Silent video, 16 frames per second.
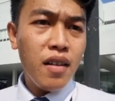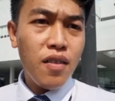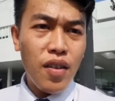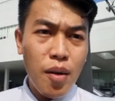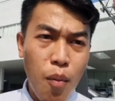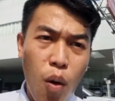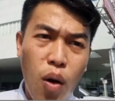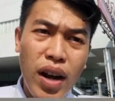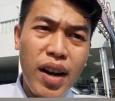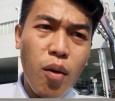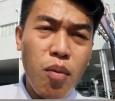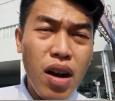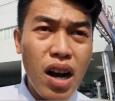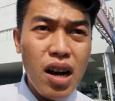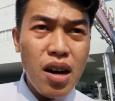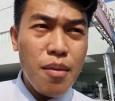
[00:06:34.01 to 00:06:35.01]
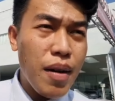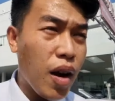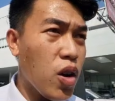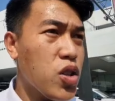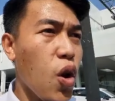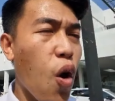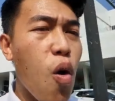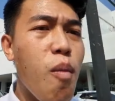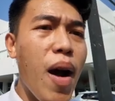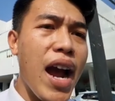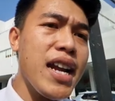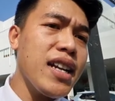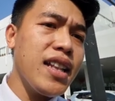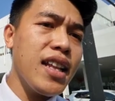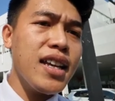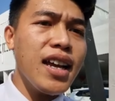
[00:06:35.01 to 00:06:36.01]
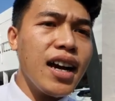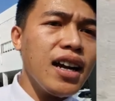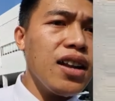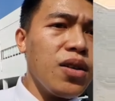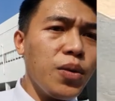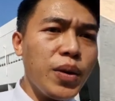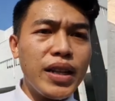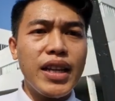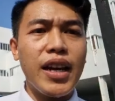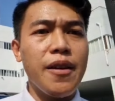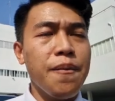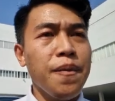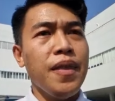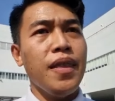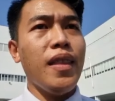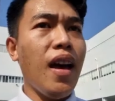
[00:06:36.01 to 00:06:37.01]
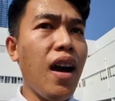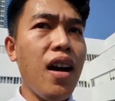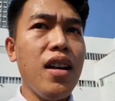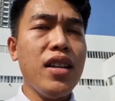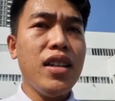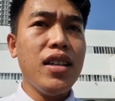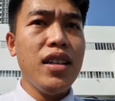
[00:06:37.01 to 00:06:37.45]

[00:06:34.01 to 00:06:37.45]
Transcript: và một cái động cơ mà có số má trên thế giới luôn quý anh chị. Đó,